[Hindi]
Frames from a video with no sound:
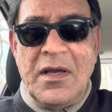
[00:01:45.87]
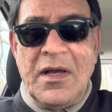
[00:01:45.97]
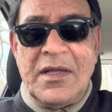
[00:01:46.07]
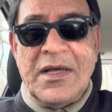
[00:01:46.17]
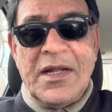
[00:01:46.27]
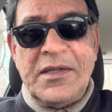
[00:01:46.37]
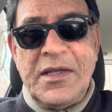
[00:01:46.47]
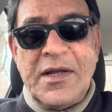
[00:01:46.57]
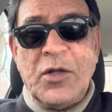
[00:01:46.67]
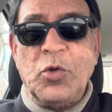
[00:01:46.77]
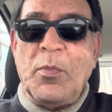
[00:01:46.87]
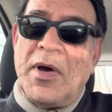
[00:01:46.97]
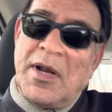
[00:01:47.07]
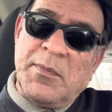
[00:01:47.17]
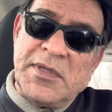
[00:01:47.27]
अदालतें रात को
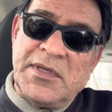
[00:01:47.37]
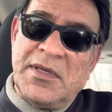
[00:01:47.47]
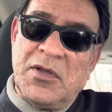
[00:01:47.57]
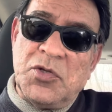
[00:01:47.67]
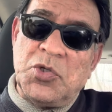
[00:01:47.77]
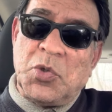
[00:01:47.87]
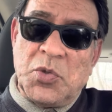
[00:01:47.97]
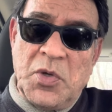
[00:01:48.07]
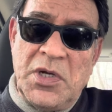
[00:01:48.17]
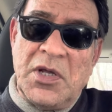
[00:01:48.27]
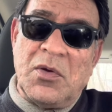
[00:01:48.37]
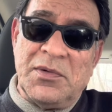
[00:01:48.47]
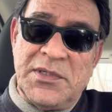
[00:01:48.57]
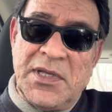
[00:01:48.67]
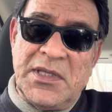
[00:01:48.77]
12 बजे चोरों के लिए
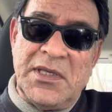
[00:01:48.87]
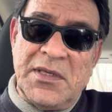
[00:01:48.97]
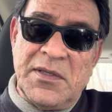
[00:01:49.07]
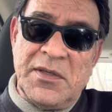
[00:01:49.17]
खुल जाती हैं